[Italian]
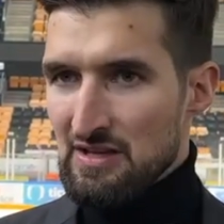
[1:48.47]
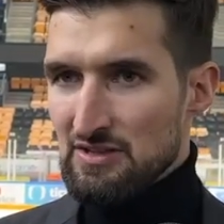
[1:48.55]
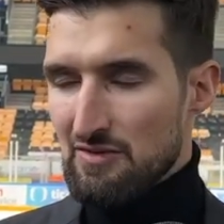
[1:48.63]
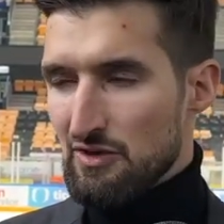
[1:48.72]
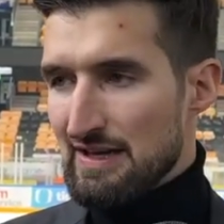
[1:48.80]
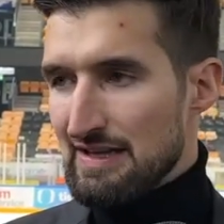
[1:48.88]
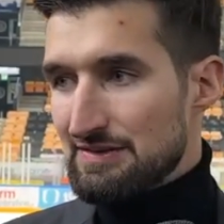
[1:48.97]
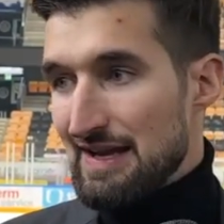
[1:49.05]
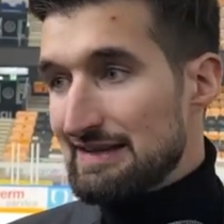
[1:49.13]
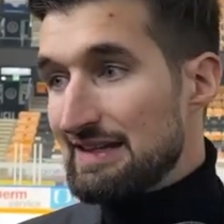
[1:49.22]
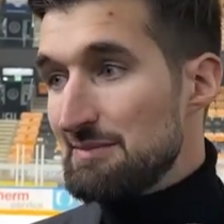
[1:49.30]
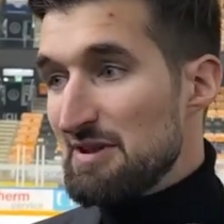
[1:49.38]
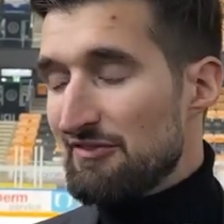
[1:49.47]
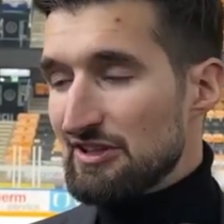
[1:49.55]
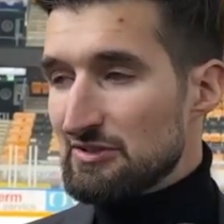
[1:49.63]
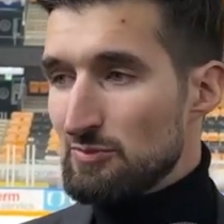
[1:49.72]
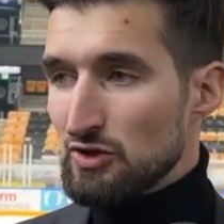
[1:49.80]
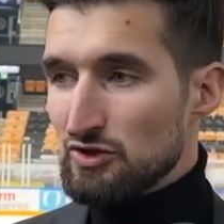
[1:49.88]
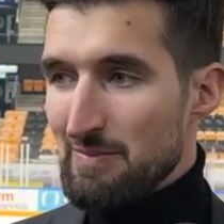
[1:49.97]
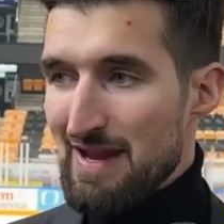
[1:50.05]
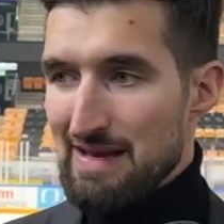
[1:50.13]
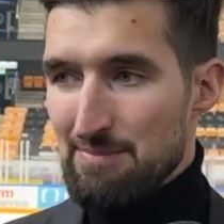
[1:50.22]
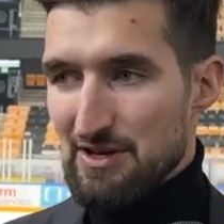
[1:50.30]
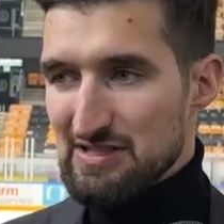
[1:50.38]
trovo che a tratti l'abbiamo fatto molto
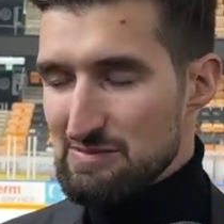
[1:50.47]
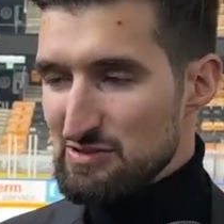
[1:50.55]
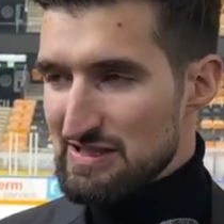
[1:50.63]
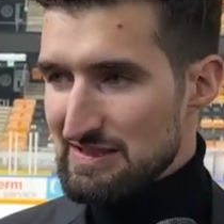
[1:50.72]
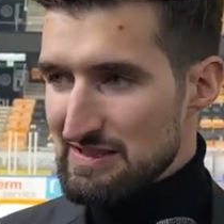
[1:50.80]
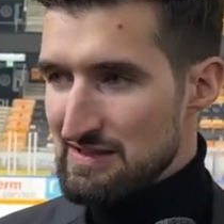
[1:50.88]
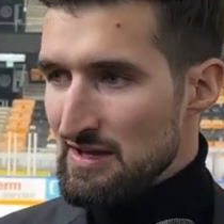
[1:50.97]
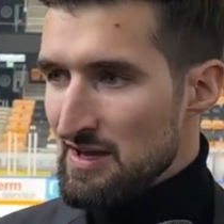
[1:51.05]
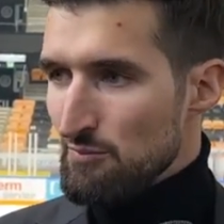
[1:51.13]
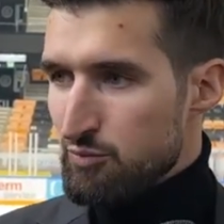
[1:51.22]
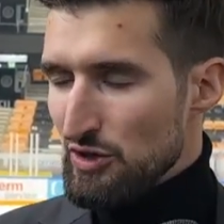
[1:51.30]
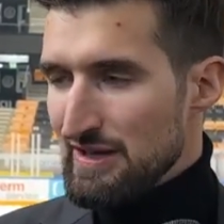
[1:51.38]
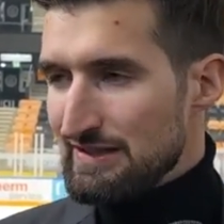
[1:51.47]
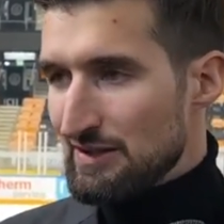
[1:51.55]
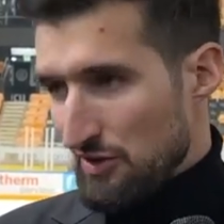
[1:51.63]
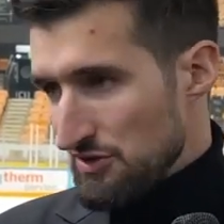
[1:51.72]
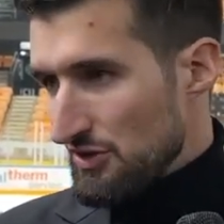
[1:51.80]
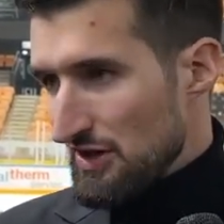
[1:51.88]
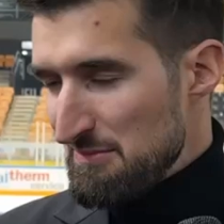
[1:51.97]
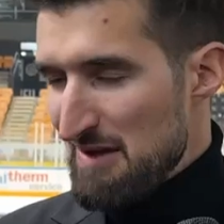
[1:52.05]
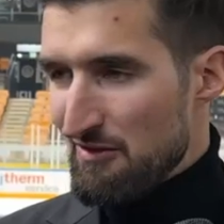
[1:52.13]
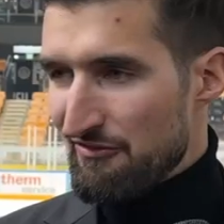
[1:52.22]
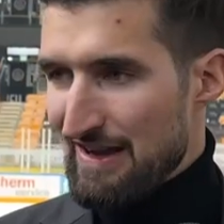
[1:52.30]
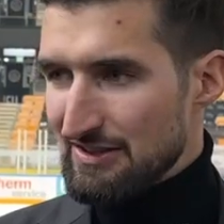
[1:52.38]
bene, però siamo stati puniti quando non
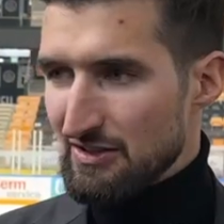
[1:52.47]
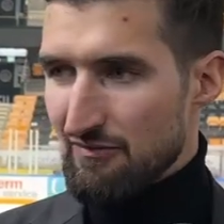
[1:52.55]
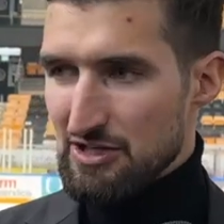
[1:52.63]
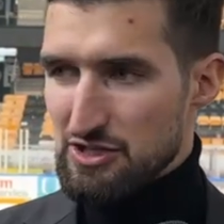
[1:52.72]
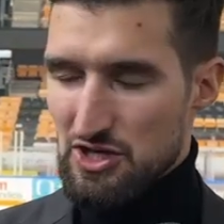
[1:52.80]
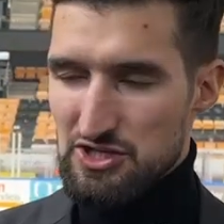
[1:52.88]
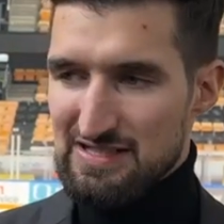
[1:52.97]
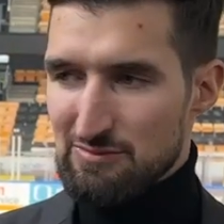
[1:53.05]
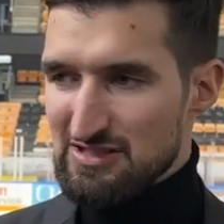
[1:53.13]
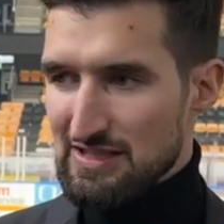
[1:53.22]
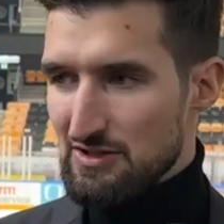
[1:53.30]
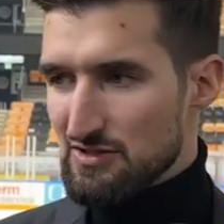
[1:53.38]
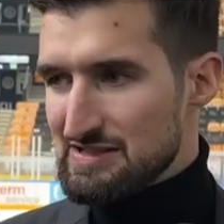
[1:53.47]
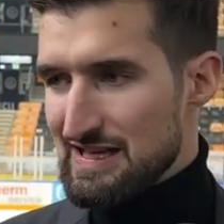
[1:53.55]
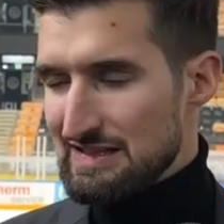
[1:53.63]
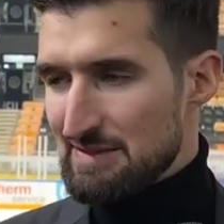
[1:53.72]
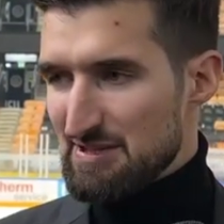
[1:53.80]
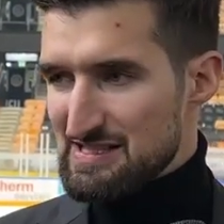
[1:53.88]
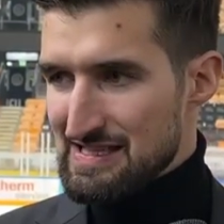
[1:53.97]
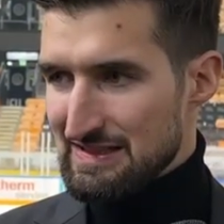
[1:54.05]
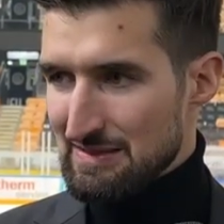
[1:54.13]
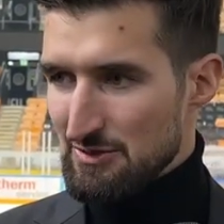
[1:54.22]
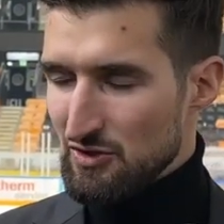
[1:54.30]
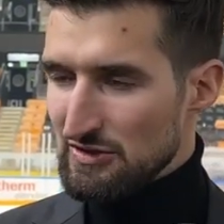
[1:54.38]
l'abbiamo fatto, invece oggi siamo stati costanti per
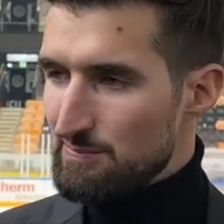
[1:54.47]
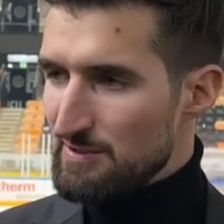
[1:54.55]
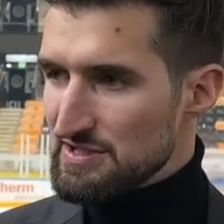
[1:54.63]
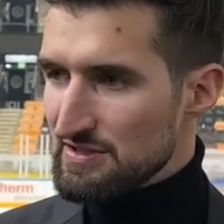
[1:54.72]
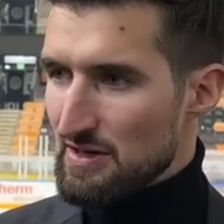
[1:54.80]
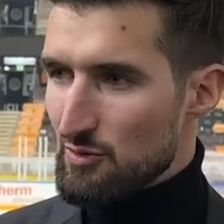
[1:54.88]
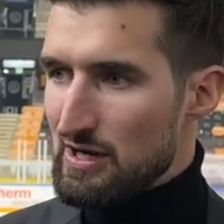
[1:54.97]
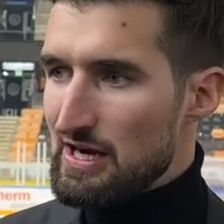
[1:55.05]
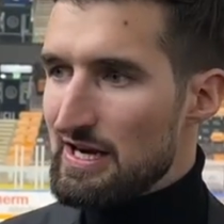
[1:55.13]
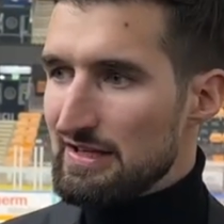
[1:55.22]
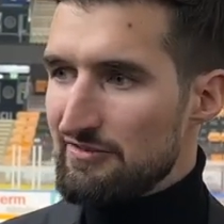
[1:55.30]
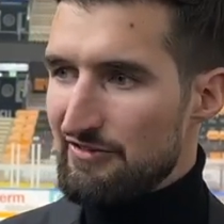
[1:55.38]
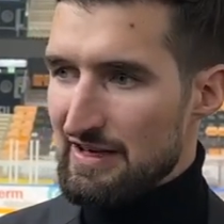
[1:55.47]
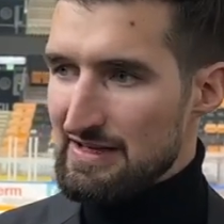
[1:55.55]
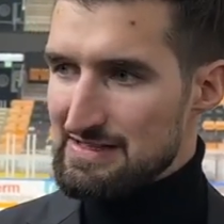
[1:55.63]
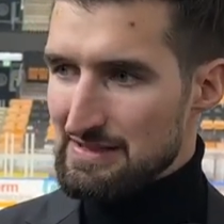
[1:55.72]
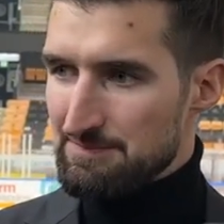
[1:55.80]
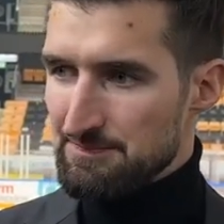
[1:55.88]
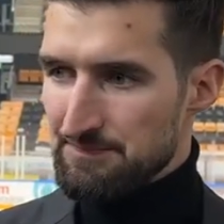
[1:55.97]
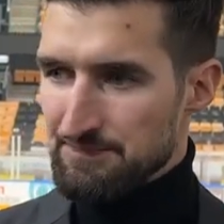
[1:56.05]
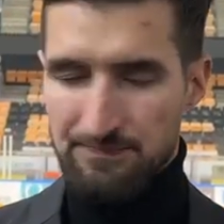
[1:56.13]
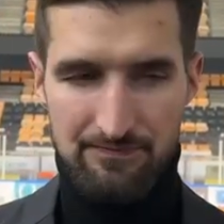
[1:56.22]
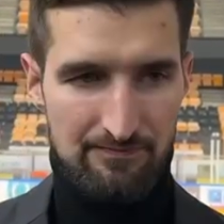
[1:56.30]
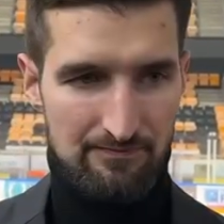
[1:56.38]
60 minuti, penso che quella è la differenza.
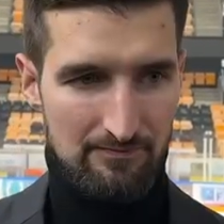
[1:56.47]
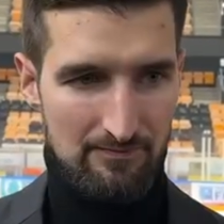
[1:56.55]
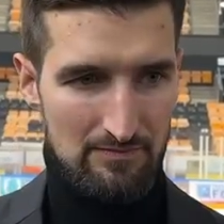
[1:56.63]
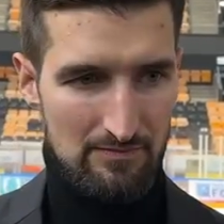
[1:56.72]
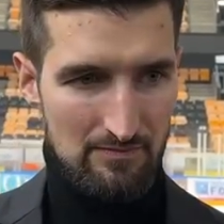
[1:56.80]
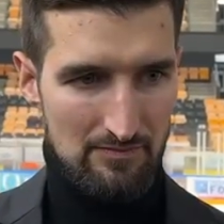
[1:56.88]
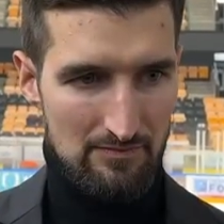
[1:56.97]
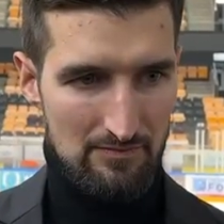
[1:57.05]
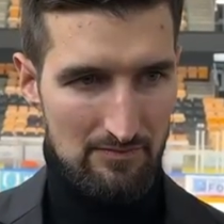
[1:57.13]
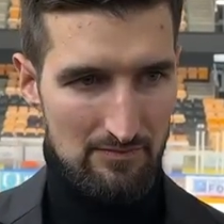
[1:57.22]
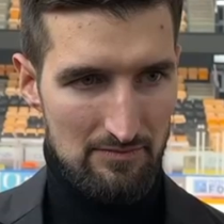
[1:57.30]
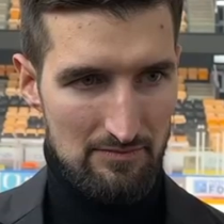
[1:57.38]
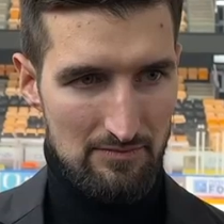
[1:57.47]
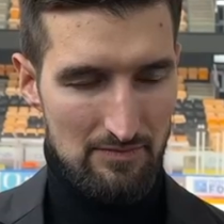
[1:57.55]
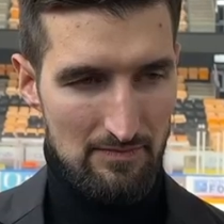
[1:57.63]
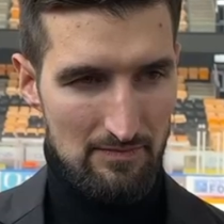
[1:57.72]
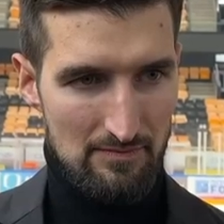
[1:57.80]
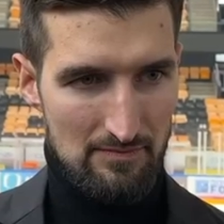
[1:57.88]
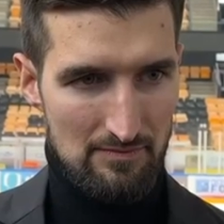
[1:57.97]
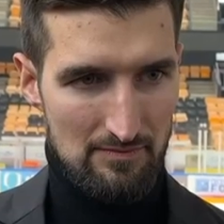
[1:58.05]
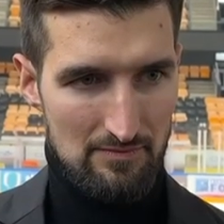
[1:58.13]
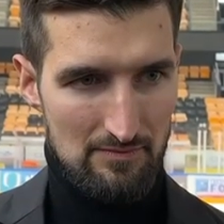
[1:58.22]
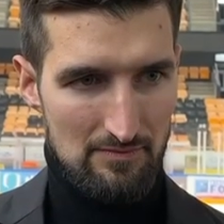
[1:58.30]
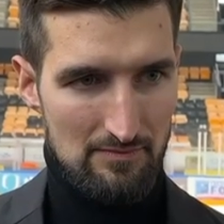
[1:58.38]
Zanetti utilizzato in qualunque linea in cui lo
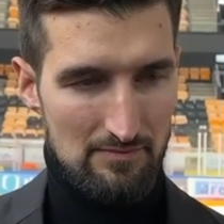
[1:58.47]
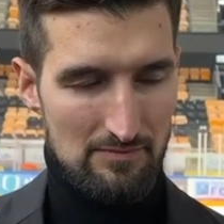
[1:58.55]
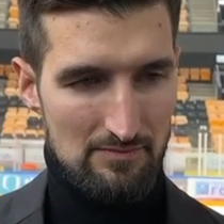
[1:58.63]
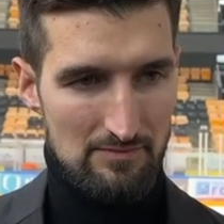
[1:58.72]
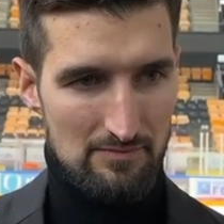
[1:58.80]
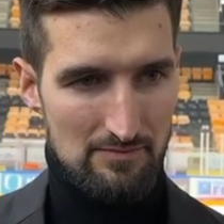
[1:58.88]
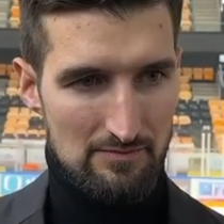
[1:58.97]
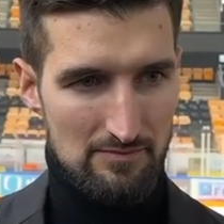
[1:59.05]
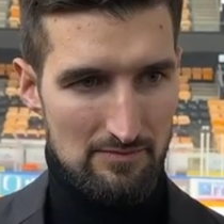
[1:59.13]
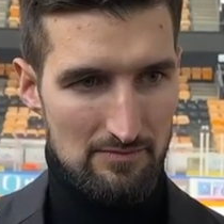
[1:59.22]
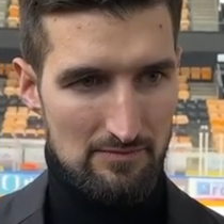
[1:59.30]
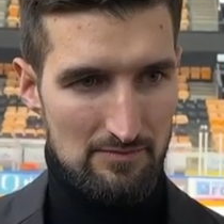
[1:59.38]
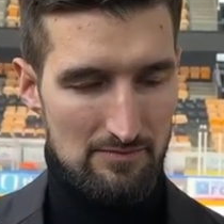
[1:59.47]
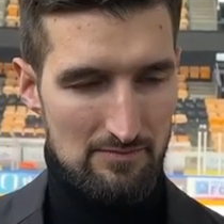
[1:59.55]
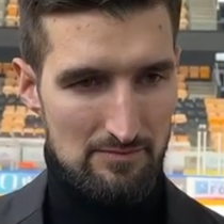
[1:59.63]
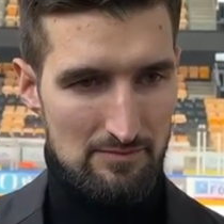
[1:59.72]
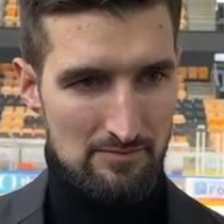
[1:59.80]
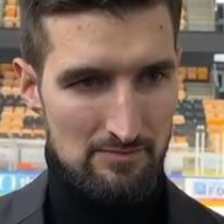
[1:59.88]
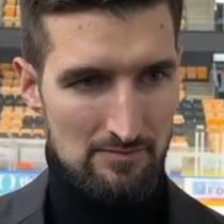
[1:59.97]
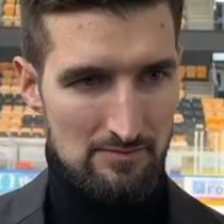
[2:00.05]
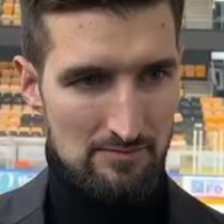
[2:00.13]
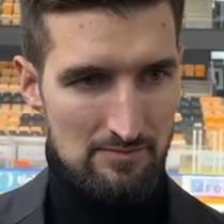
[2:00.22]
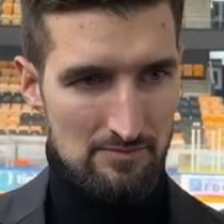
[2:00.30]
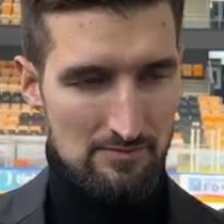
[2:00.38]
metti in pista dimostra veramente di
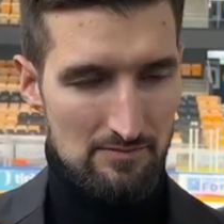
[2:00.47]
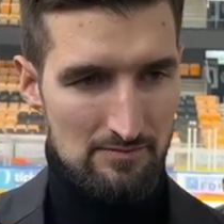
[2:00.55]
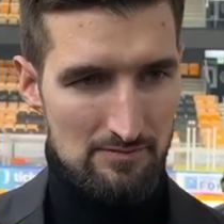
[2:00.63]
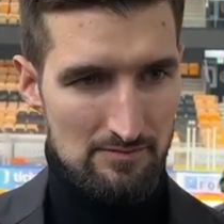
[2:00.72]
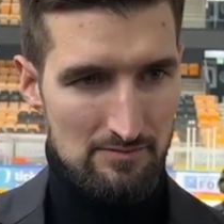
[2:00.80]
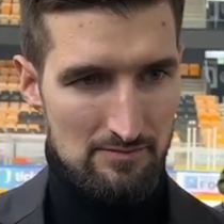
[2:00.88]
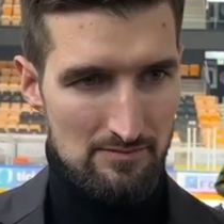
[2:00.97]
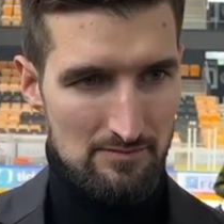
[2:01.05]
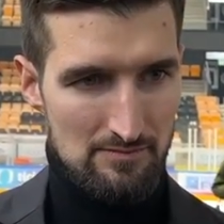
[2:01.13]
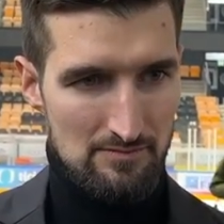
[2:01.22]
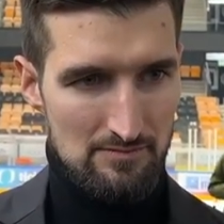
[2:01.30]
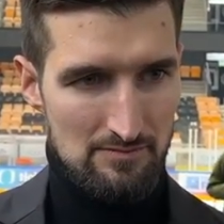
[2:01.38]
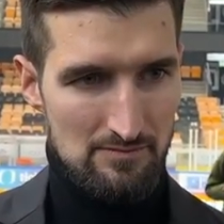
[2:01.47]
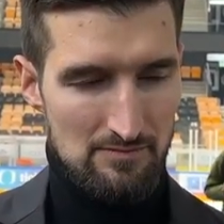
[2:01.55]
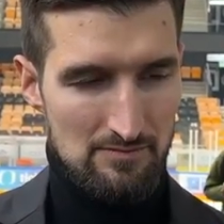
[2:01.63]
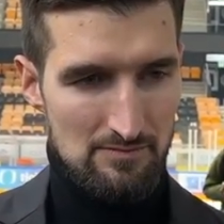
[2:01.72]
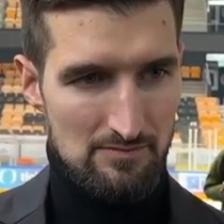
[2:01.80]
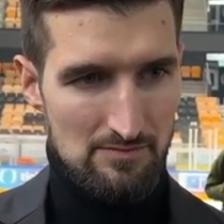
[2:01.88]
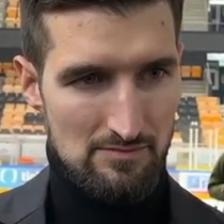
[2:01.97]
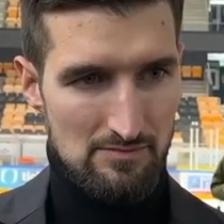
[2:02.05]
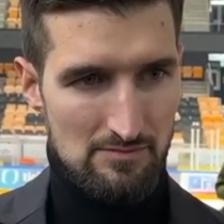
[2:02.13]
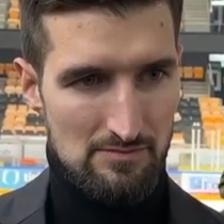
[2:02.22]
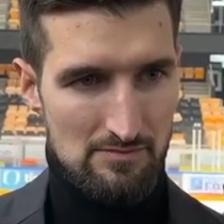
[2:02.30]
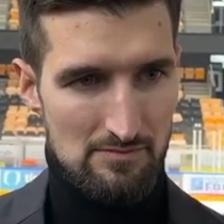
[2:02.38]
capirci bene e di saperci stare in tutte le linee,